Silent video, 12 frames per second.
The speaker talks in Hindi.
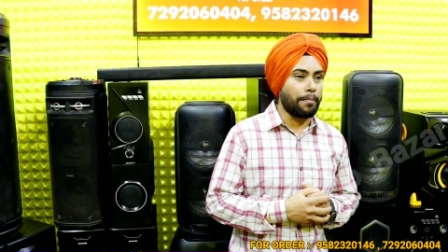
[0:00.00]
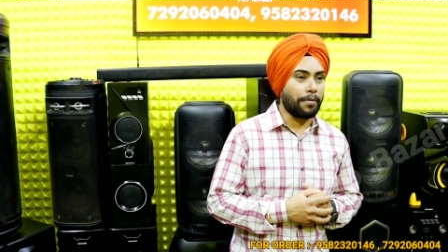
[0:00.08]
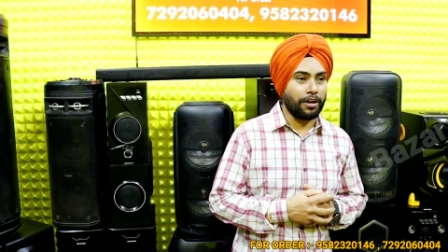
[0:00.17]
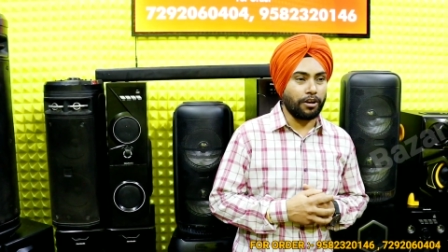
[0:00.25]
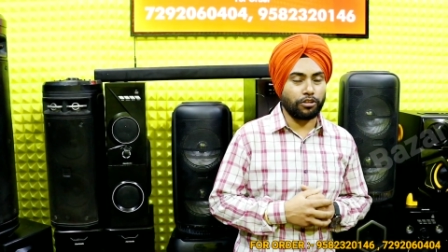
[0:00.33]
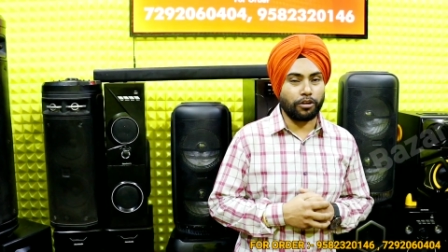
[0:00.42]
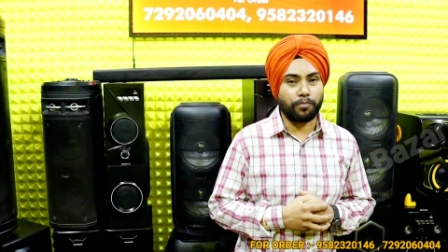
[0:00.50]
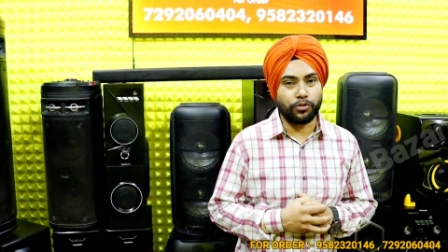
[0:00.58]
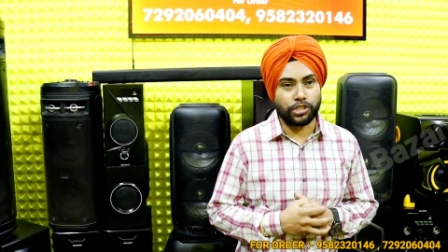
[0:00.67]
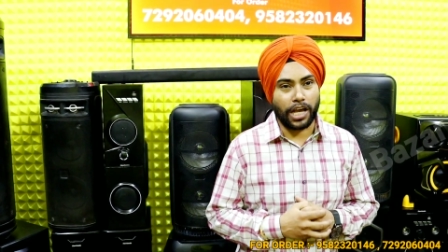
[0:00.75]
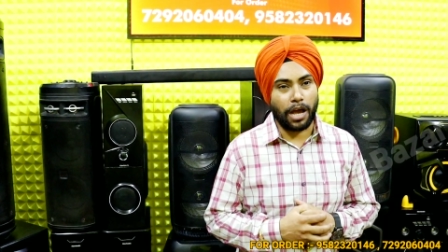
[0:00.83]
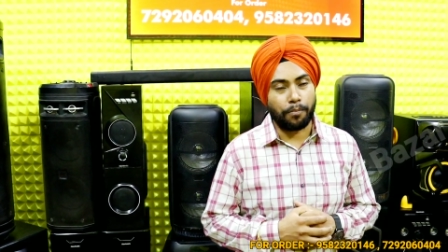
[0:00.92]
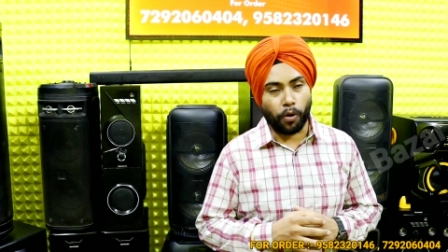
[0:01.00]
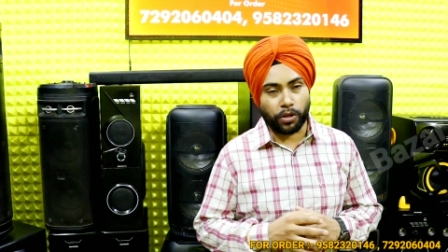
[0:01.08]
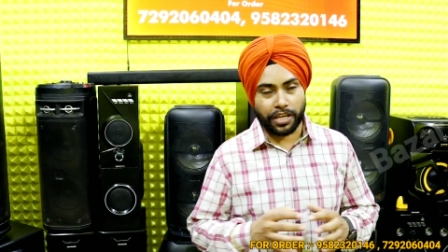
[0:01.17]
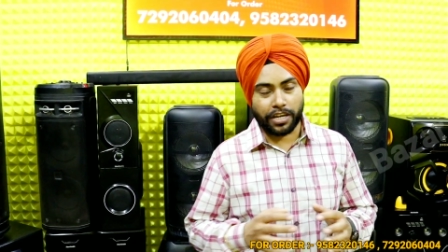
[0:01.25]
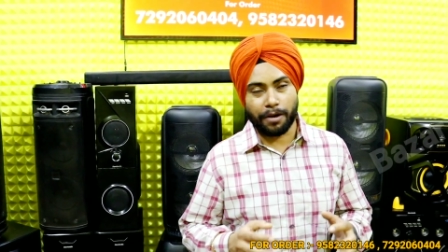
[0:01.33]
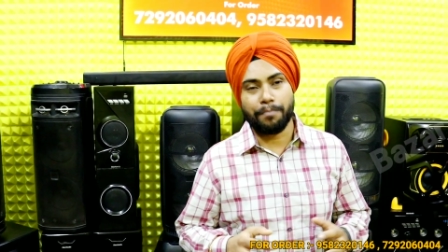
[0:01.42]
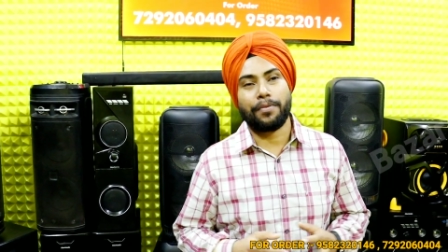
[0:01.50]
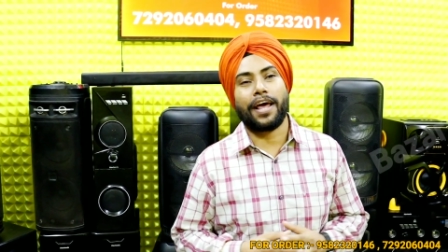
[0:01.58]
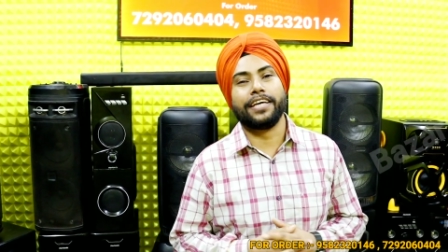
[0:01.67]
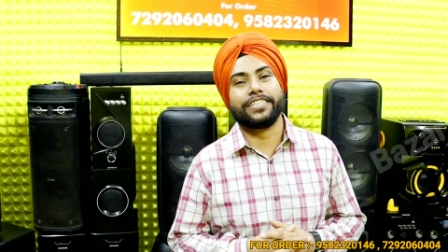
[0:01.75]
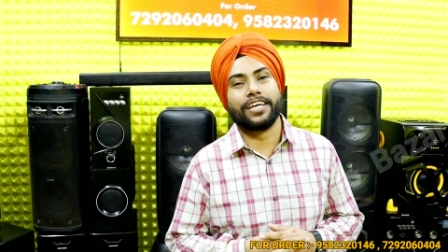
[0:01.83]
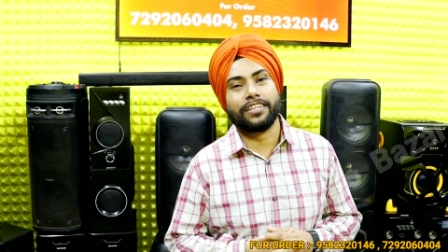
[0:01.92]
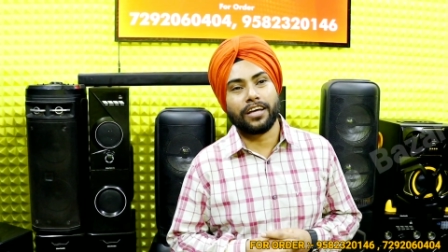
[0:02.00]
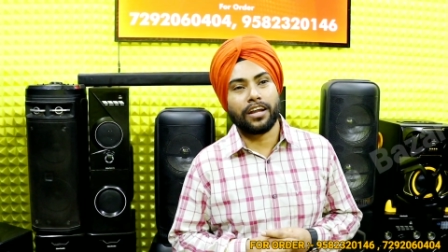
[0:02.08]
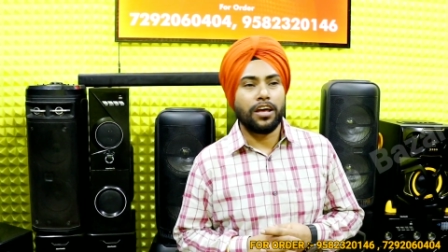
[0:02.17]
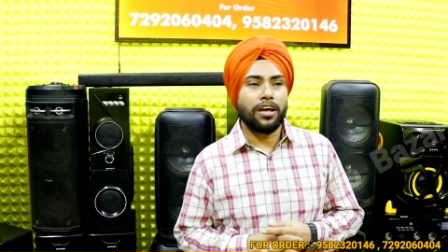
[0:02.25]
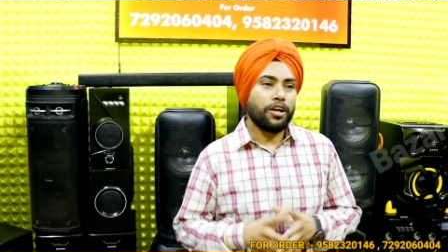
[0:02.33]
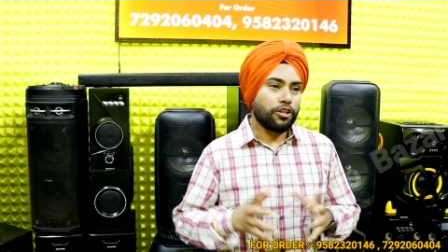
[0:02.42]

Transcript: आपके घरों तक पहुंचाया बहुत ही कम प्राइस के अंदर